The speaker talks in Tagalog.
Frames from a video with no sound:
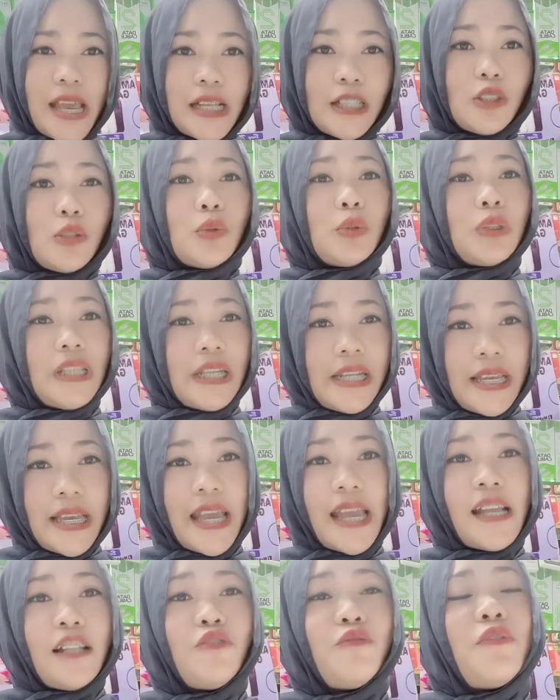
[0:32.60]

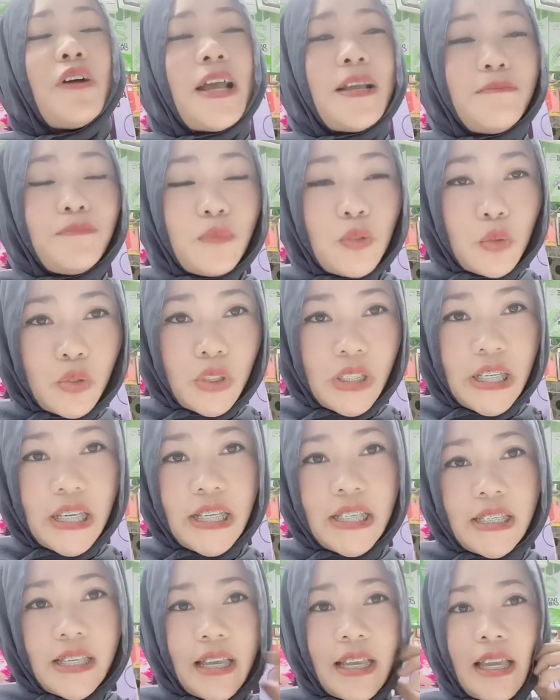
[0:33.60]

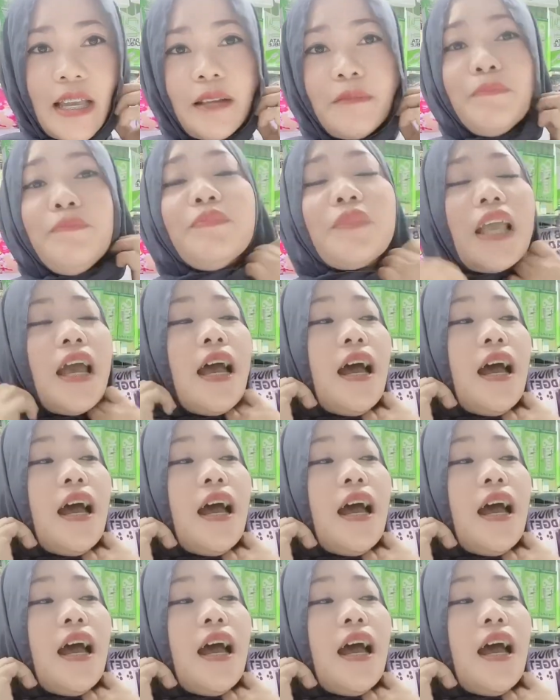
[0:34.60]
09758238526. Ayan.